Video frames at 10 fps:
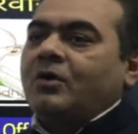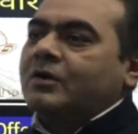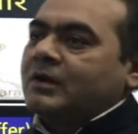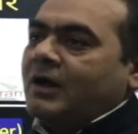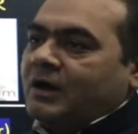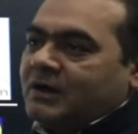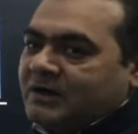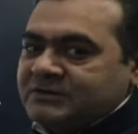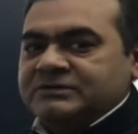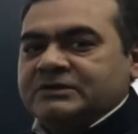और
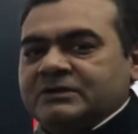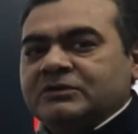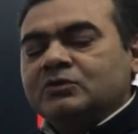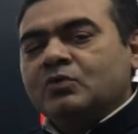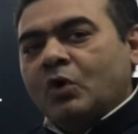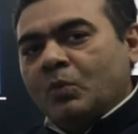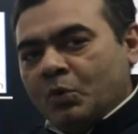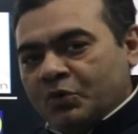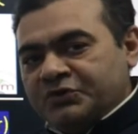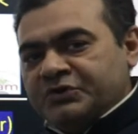आज के दिन को हम
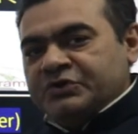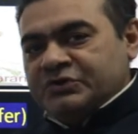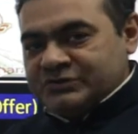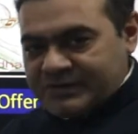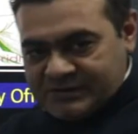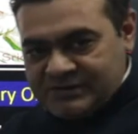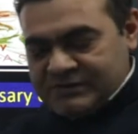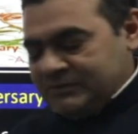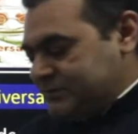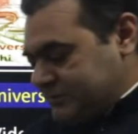लोग शहीदी
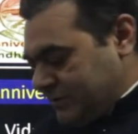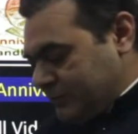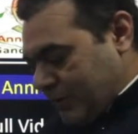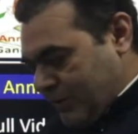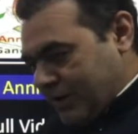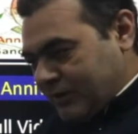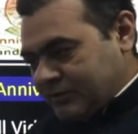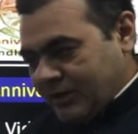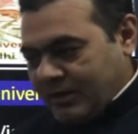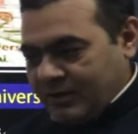दिवस के रूप में
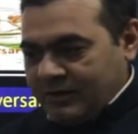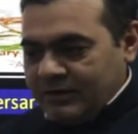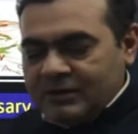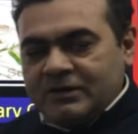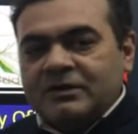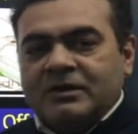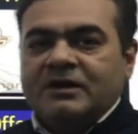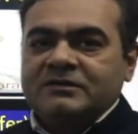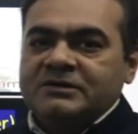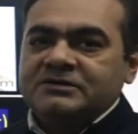मनाते हैं
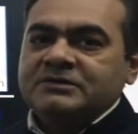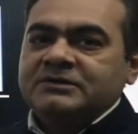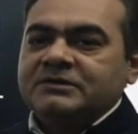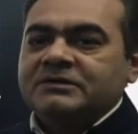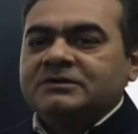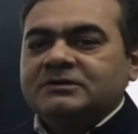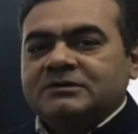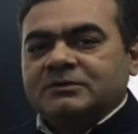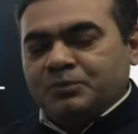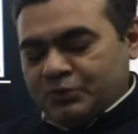गांधी जी की
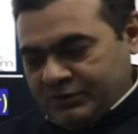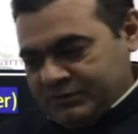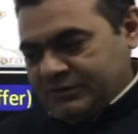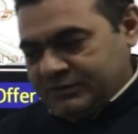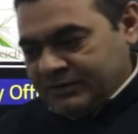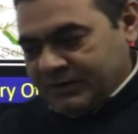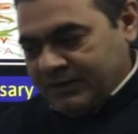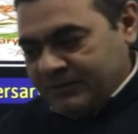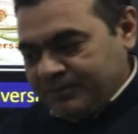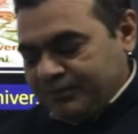पुण्यतिथि
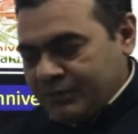है